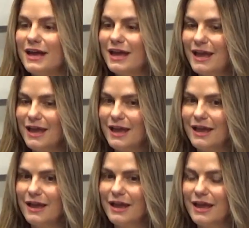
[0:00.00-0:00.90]

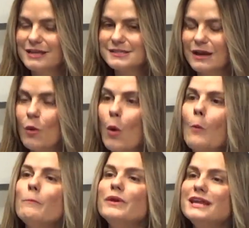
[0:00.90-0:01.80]
É, é essa
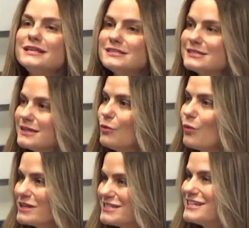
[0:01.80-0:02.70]
compreensão
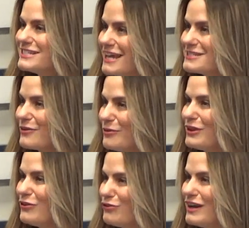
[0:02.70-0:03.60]
com uhum. sinestésica, como eu
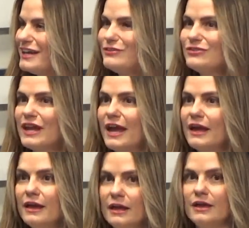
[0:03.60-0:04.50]
estava falando, né?
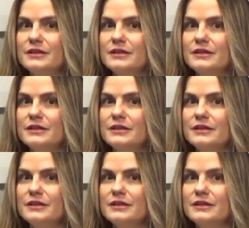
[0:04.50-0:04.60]
É.